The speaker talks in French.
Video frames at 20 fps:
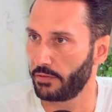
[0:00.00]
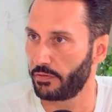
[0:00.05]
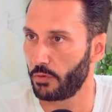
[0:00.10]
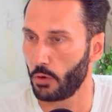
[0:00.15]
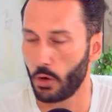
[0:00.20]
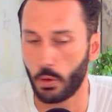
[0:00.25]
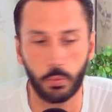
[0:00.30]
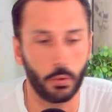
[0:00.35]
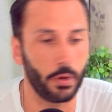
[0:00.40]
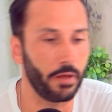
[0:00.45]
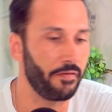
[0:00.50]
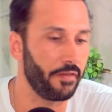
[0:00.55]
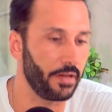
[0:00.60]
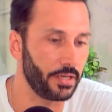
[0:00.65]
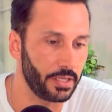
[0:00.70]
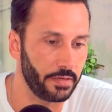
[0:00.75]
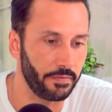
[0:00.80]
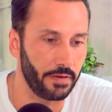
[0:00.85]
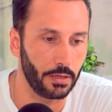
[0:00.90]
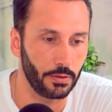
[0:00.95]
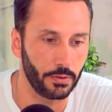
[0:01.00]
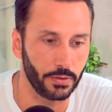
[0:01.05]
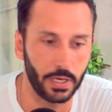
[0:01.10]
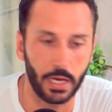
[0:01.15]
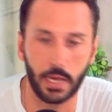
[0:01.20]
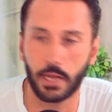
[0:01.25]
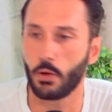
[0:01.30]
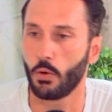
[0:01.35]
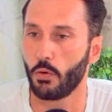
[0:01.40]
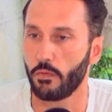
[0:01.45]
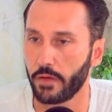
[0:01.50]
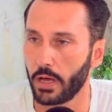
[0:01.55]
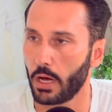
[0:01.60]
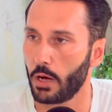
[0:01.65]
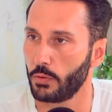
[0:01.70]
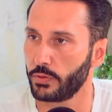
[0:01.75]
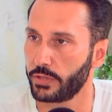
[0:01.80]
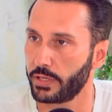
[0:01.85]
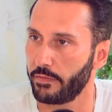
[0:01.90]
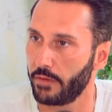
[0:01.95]
floors, pour les festivals, tout ça, et on verra
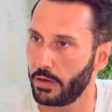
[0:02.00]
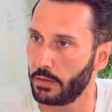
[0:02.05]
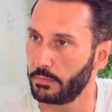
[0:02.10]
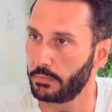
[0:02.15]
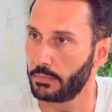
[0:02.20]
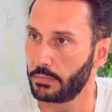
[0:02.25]
où ça va.